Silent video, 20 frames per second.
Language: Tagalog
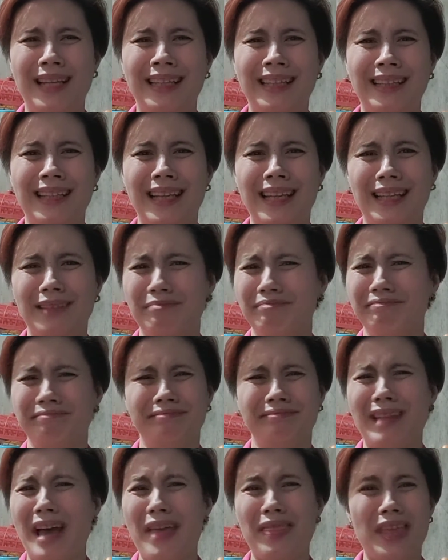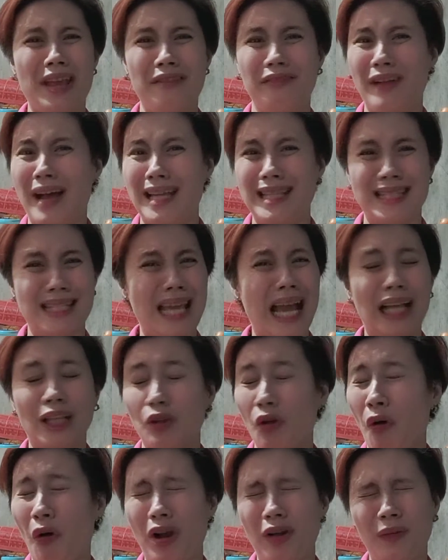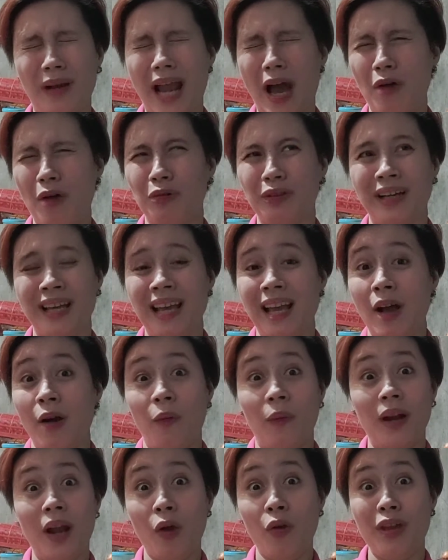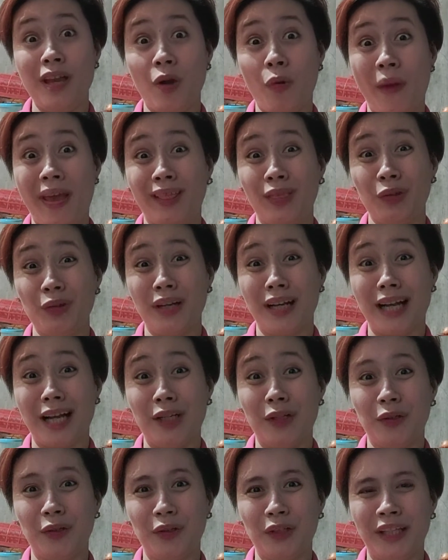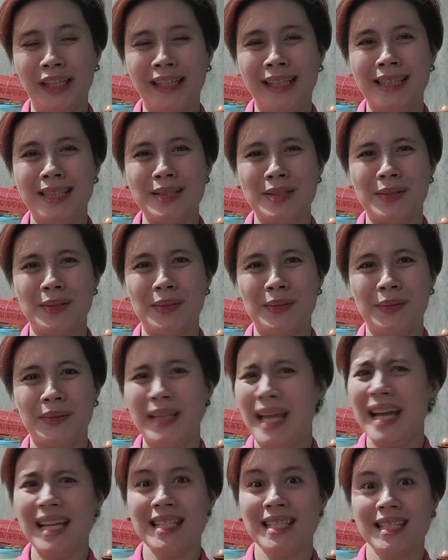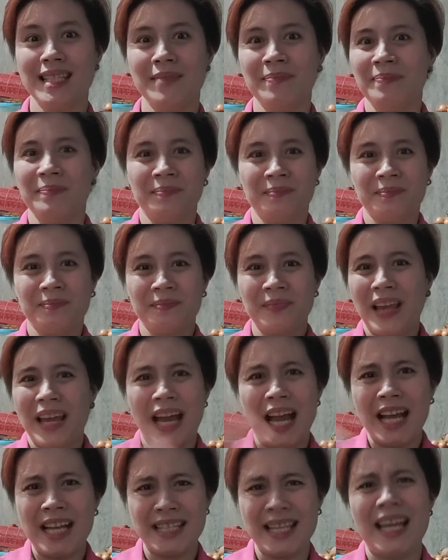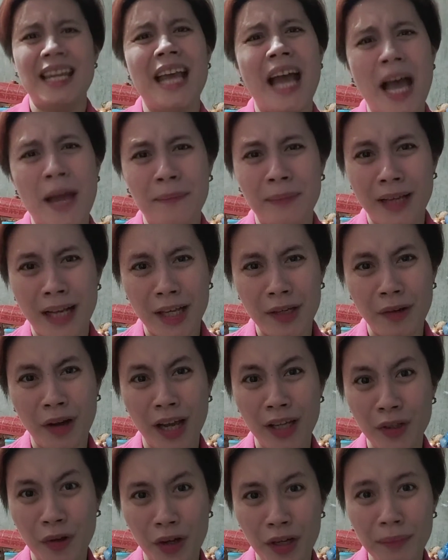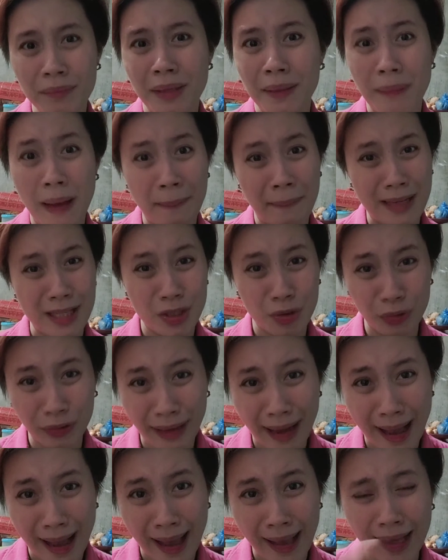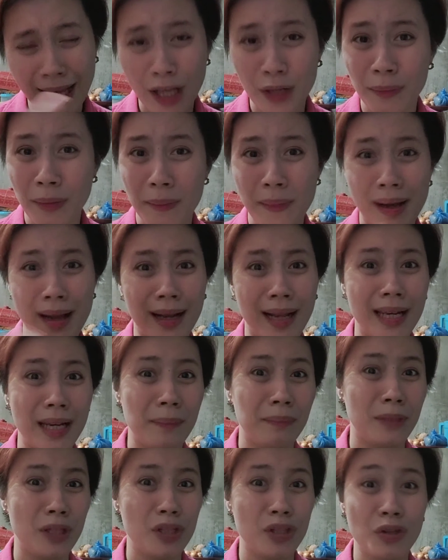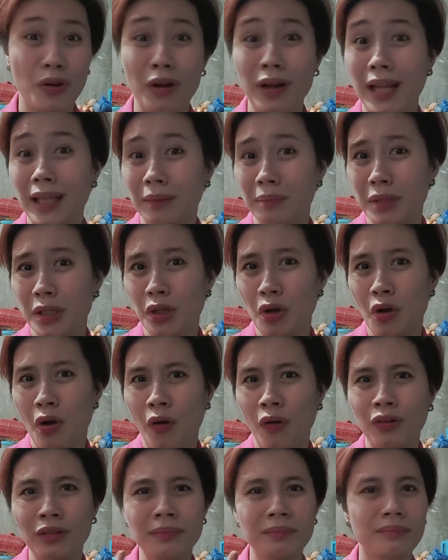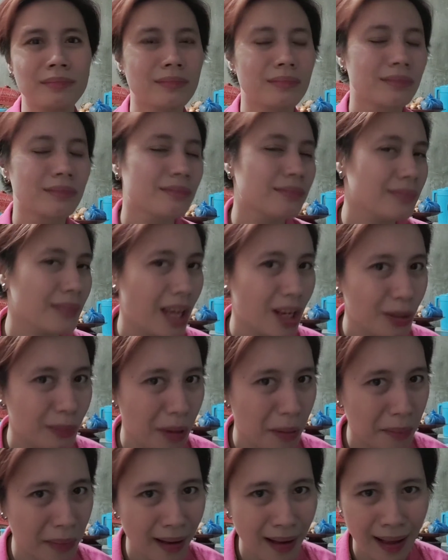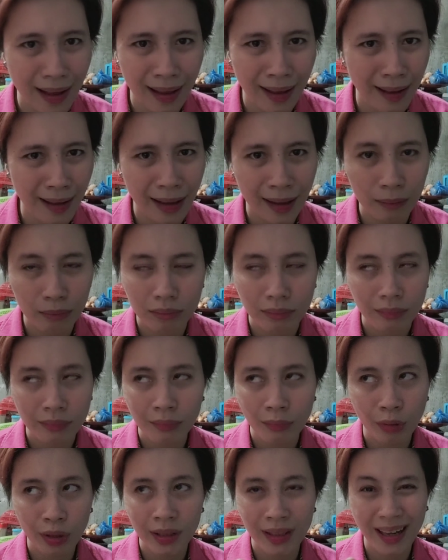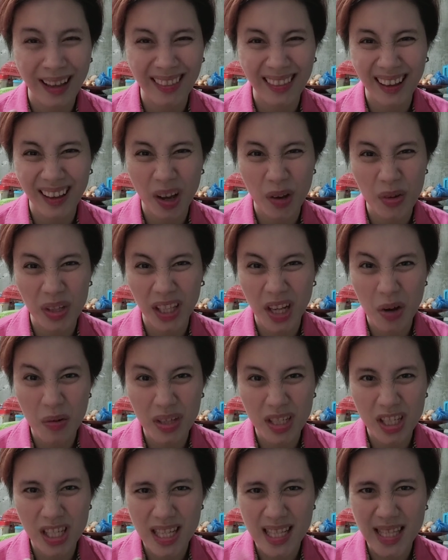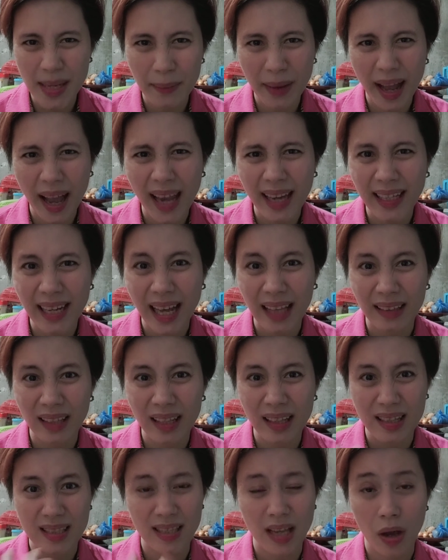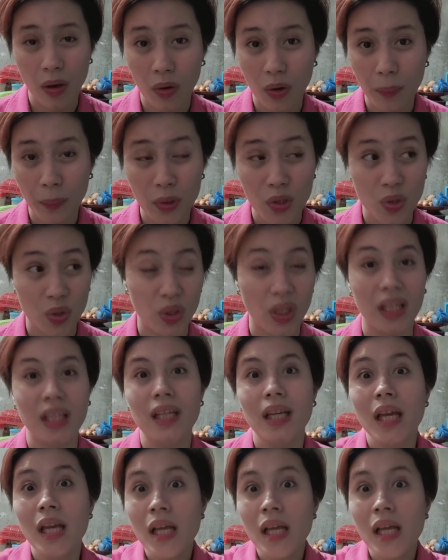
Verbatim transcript: hindi, nothing fancy at all. Wala akong, wala akong ikwento na ganun. So, yan. Sana happy kayo ngayon. Magpapasko na. Ano bang mga ganap ninyo? Let me know. Ano bang mga pwede natin gawin-gawin dyan sa bahay natin. Kasi ako, personally,